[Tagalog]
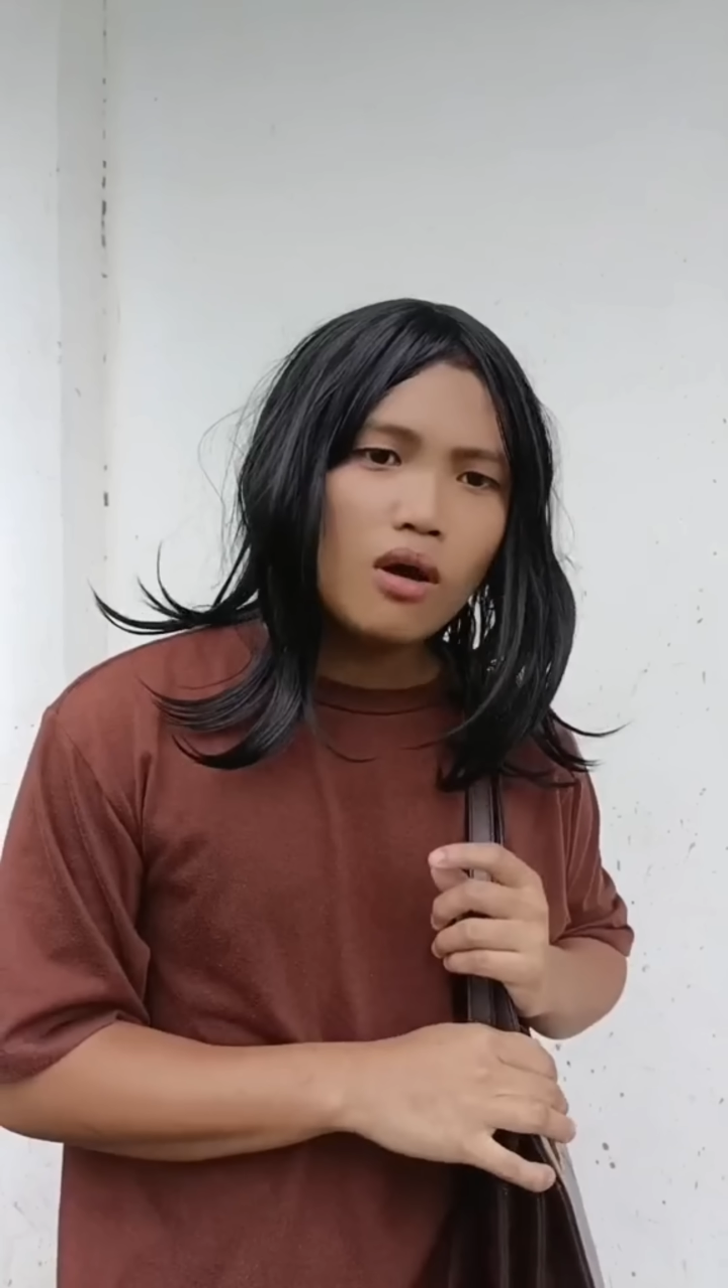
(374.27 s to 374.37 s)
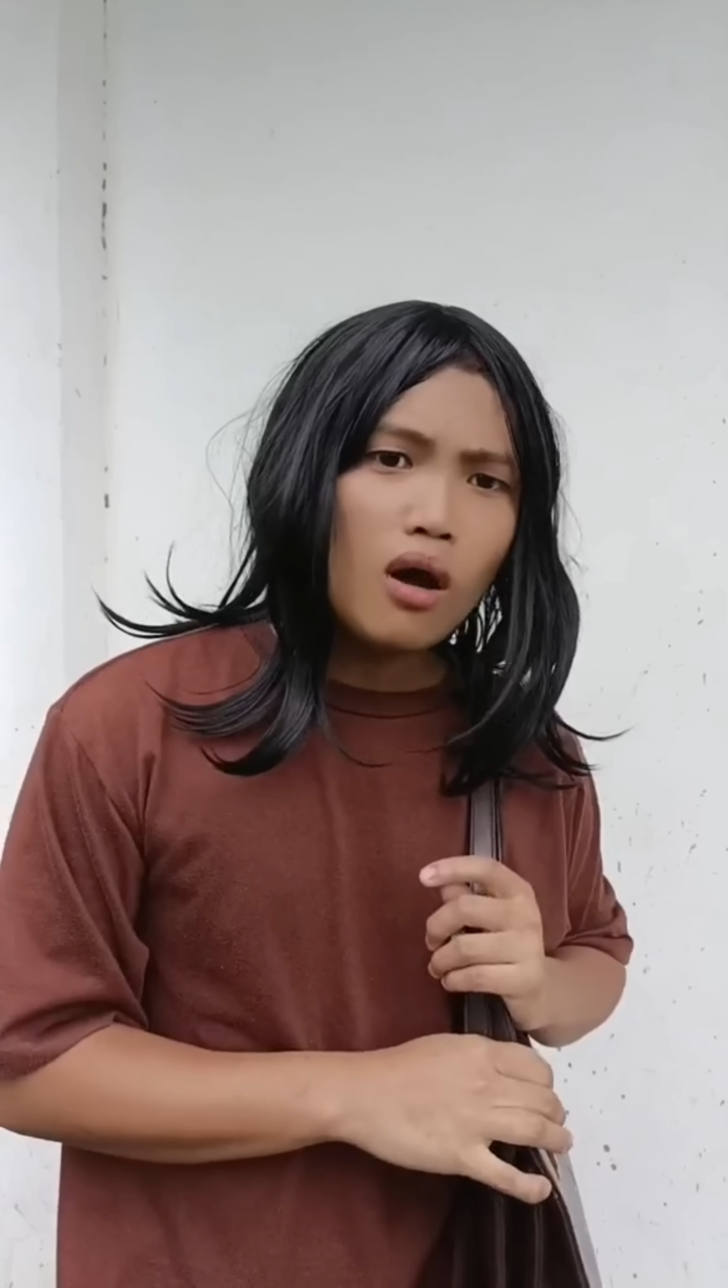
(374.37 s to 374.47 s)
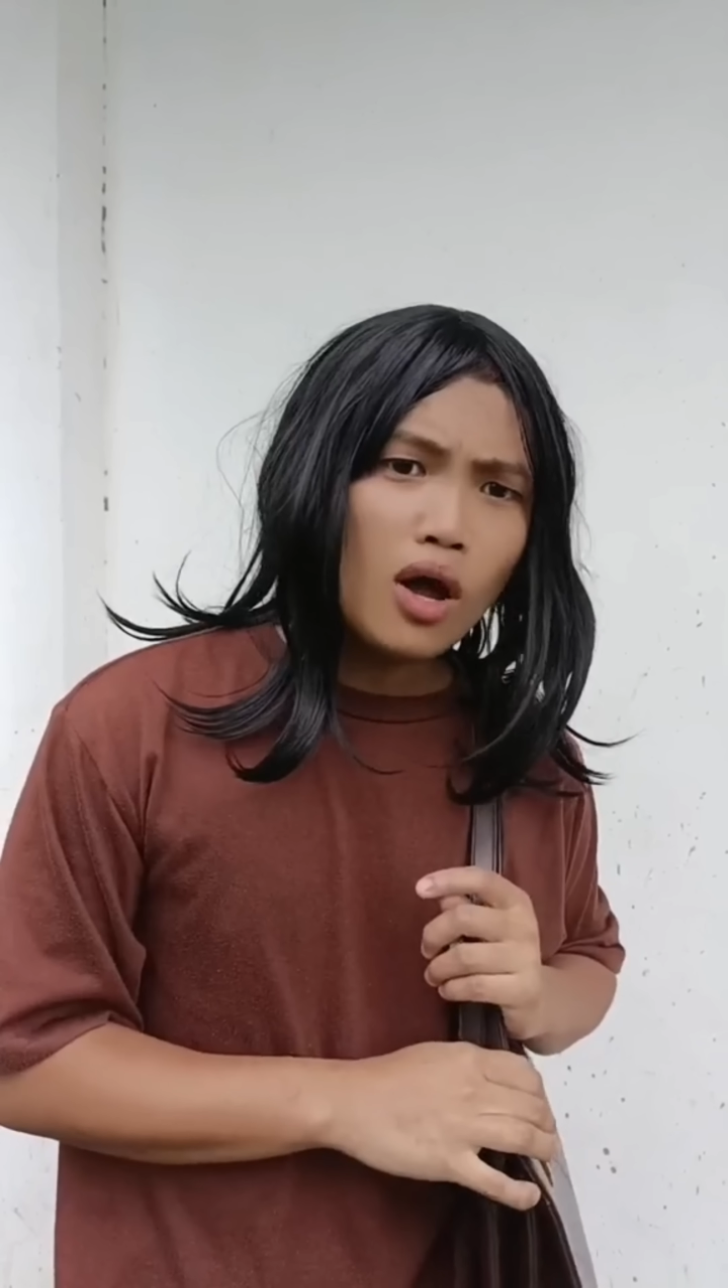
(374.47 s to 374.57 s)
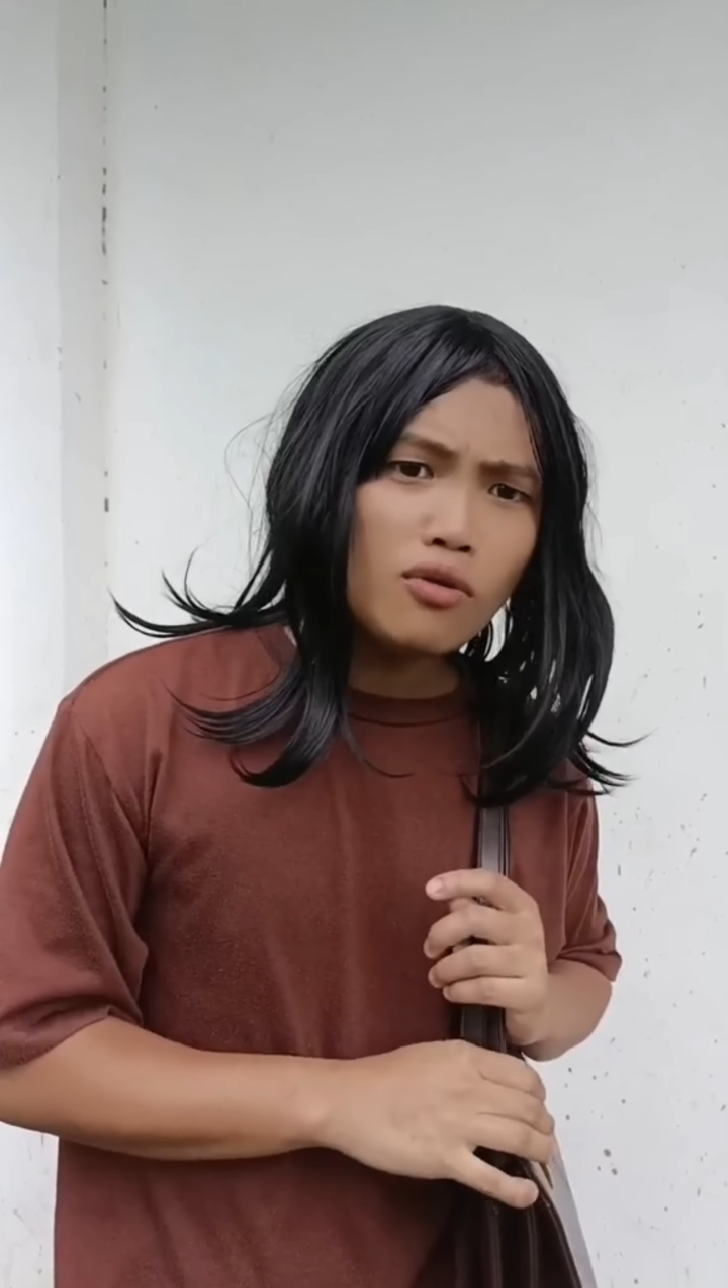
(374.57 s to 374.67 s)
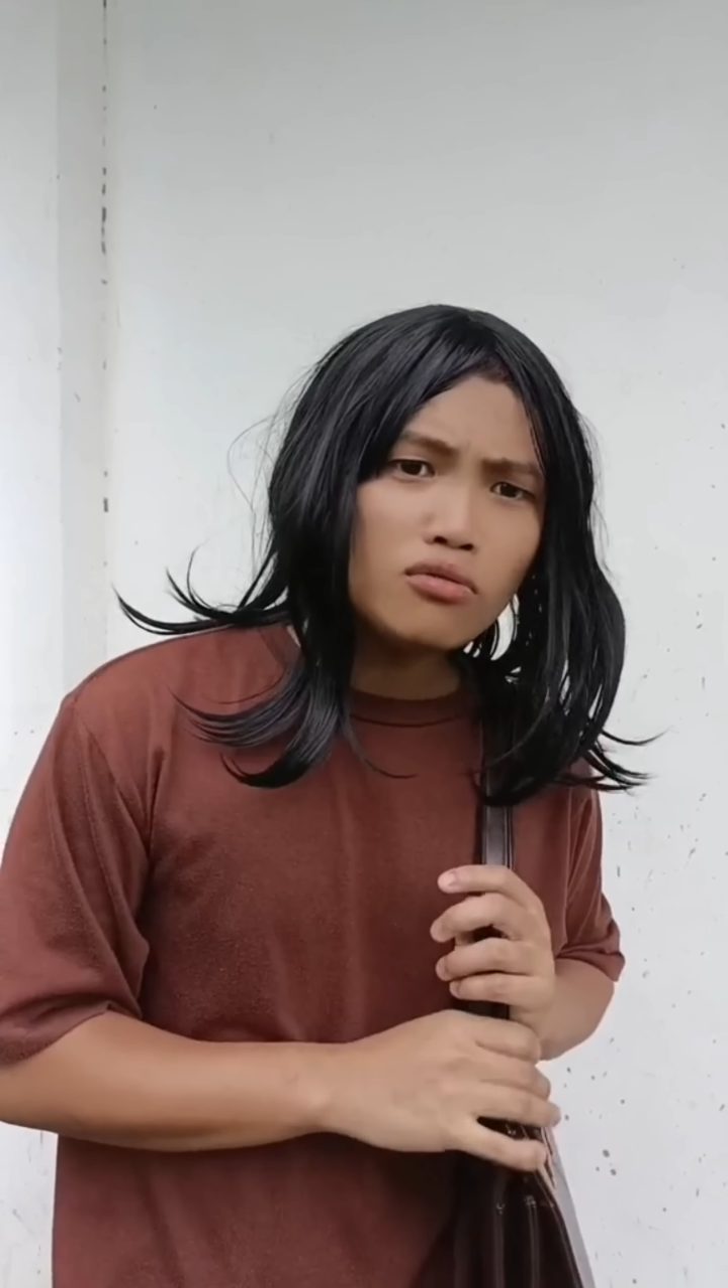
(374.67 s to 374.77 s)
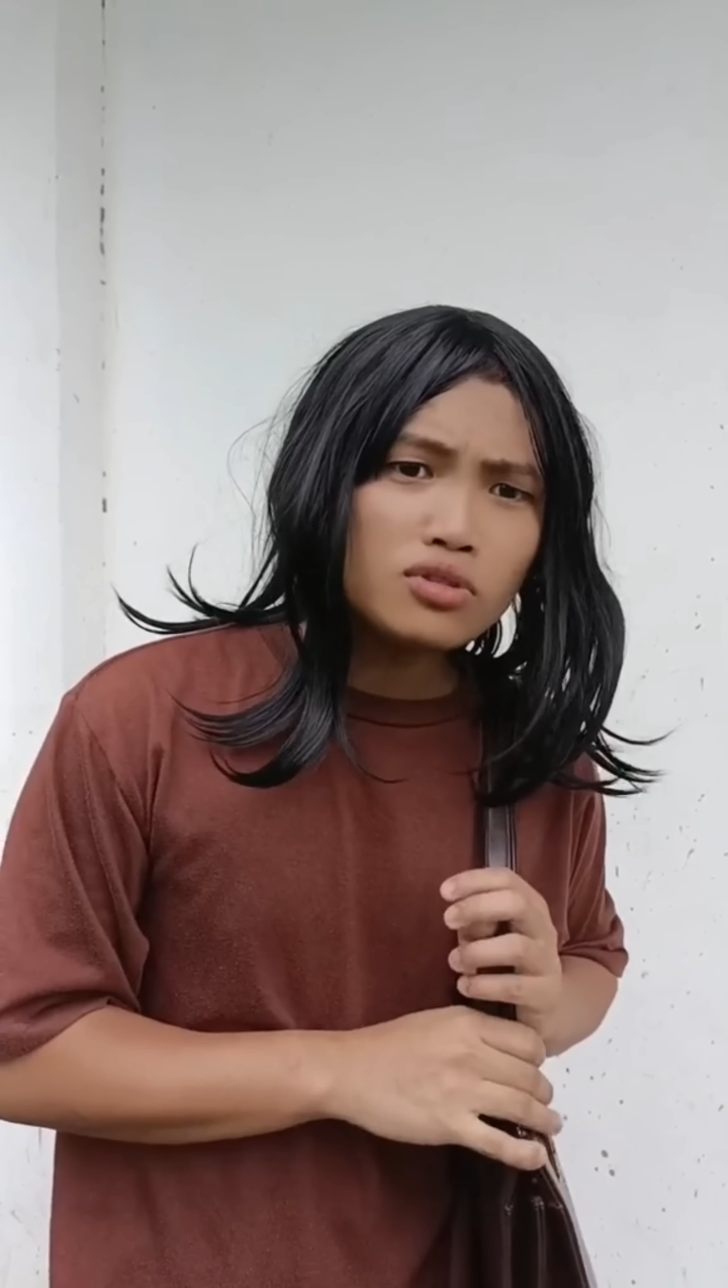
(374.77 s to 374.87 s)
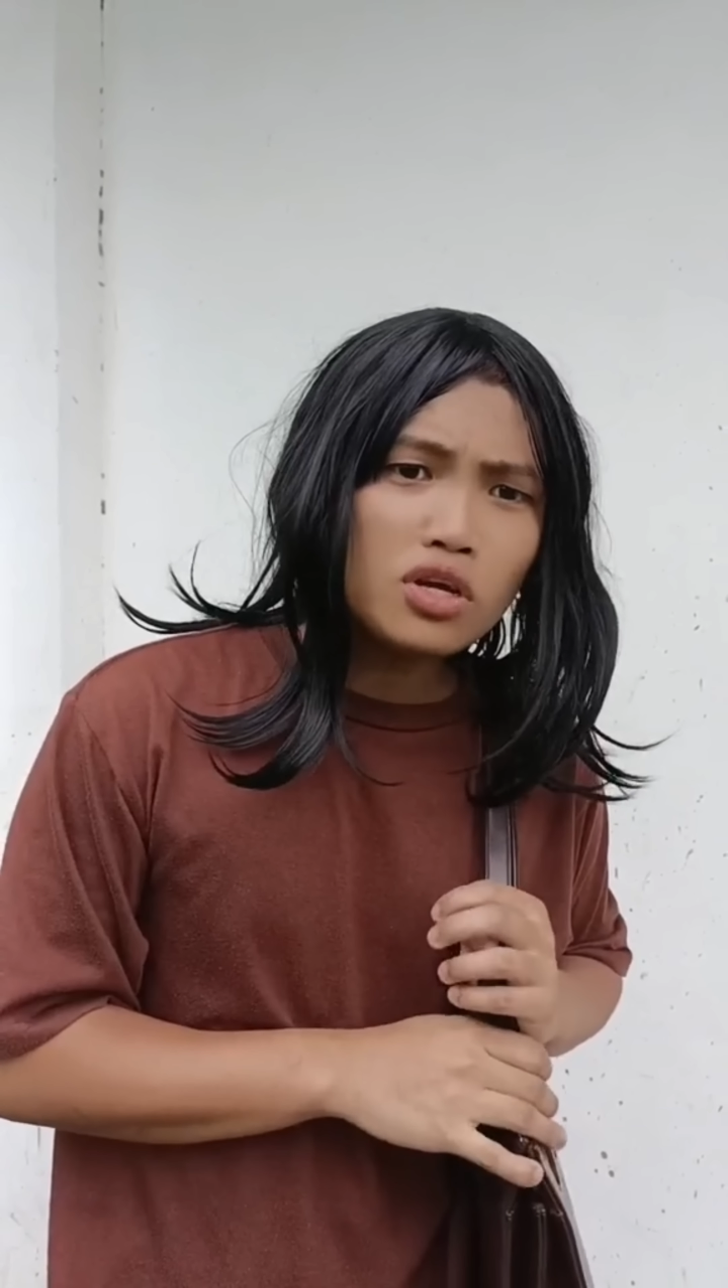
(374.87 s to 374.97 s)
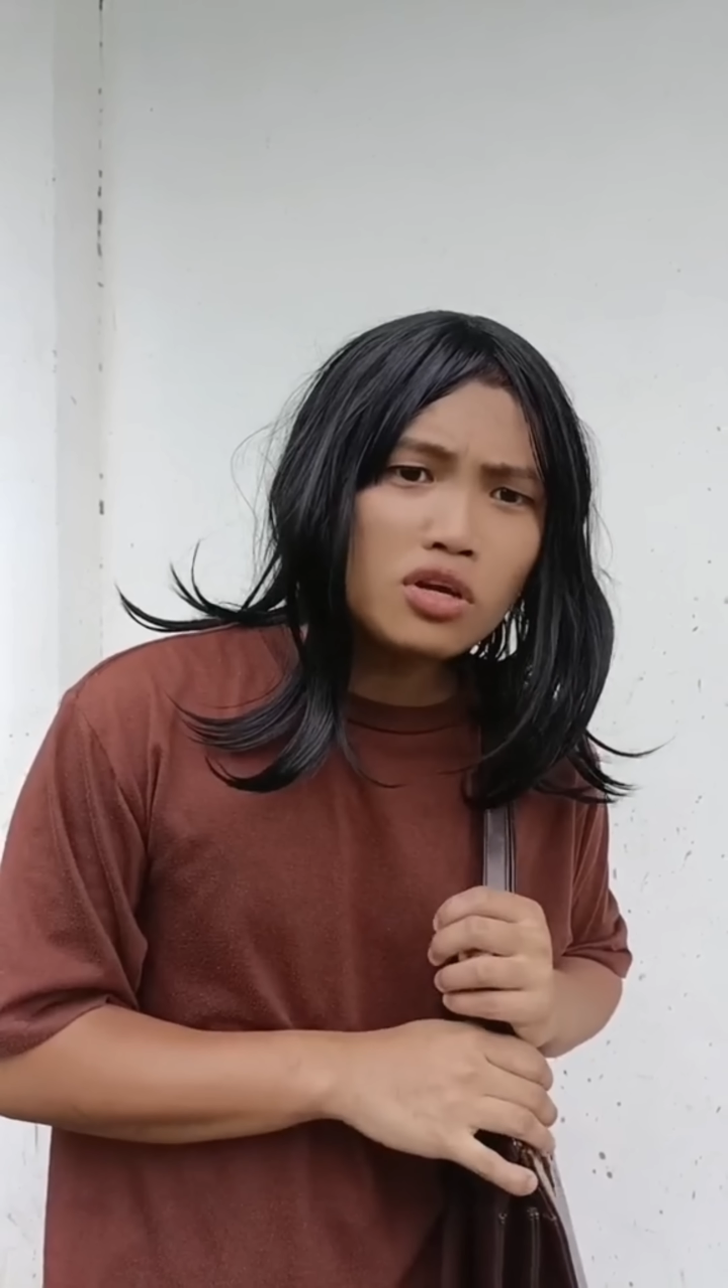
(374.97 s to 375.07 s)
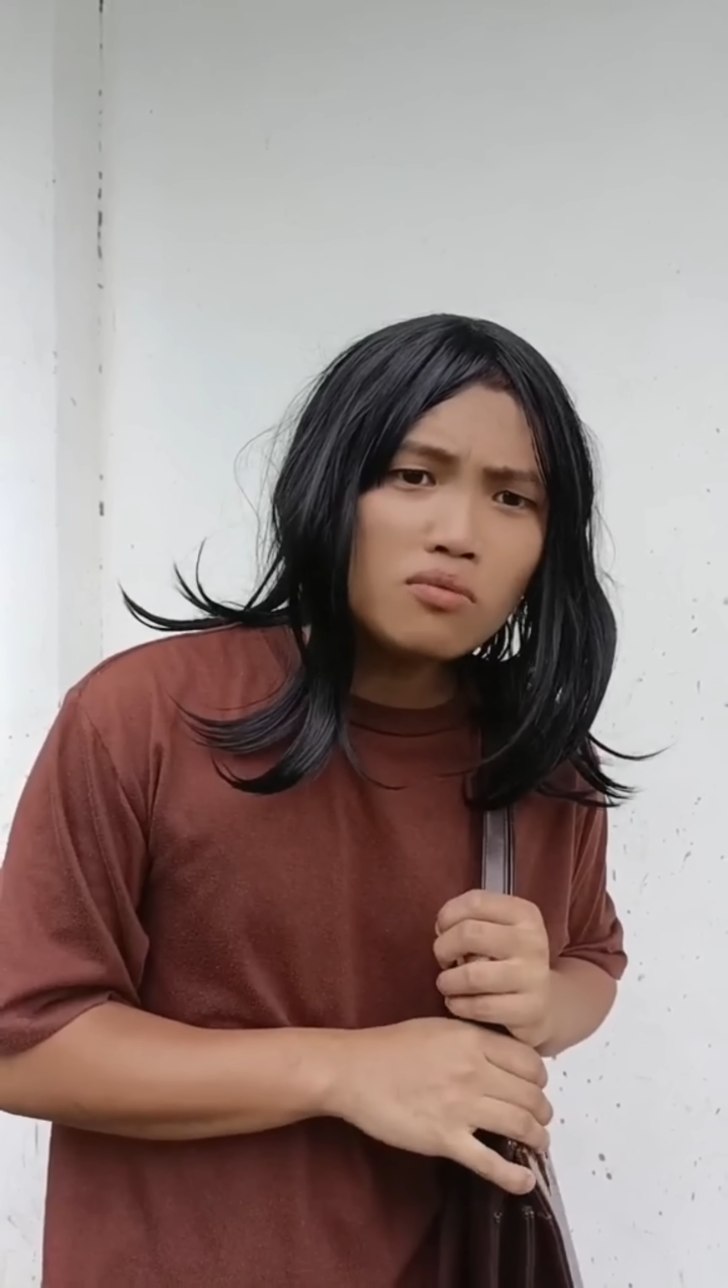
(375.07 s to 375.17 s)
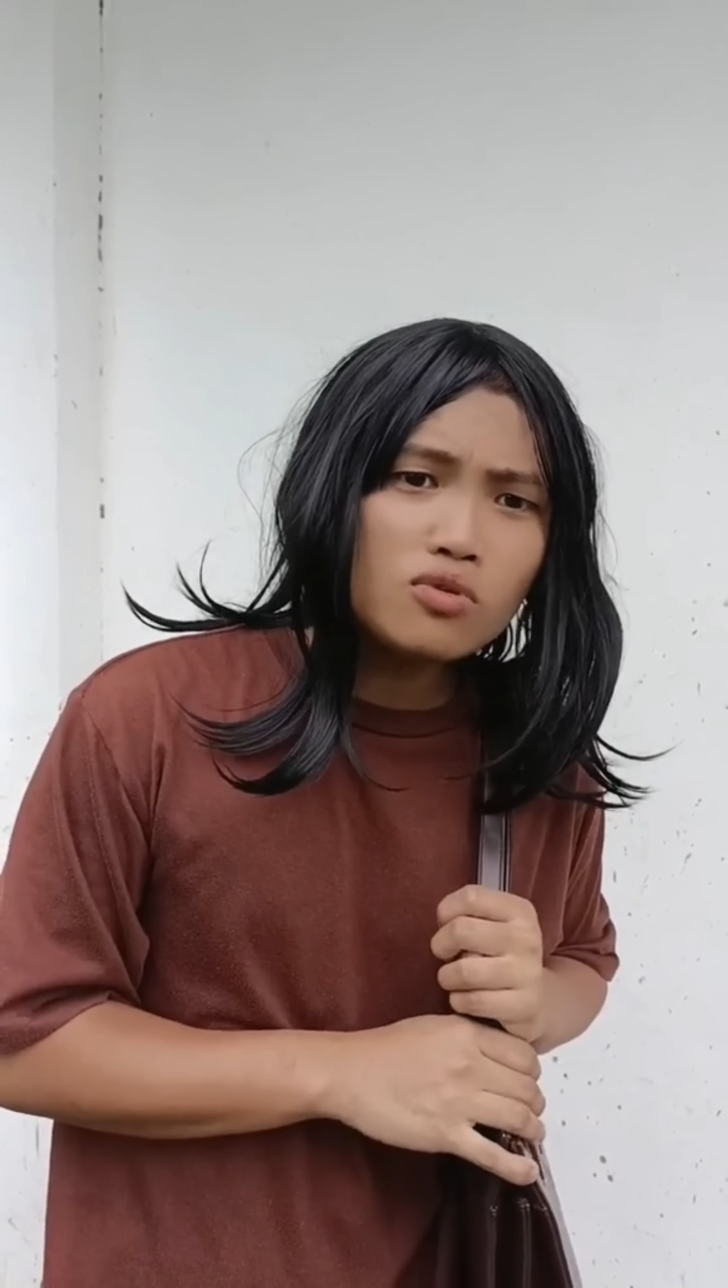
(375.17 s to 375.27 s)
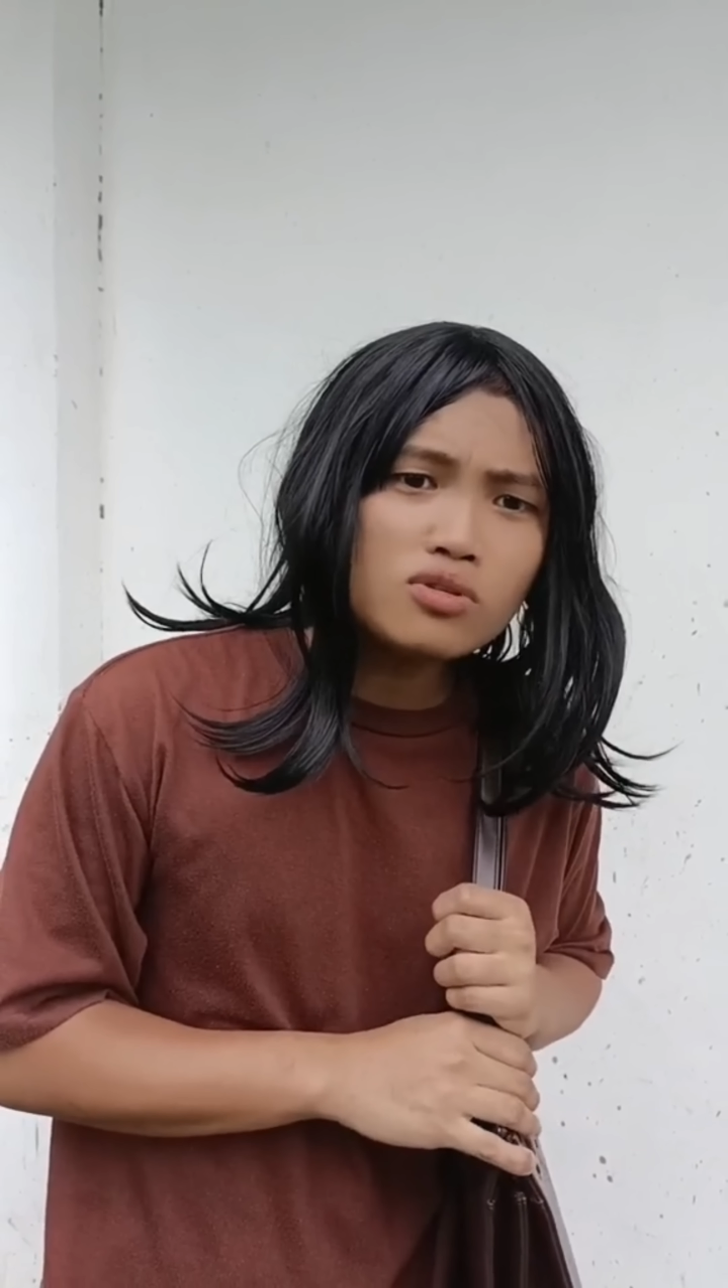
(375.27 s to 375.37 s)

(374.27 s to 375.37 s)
Anong tingin mo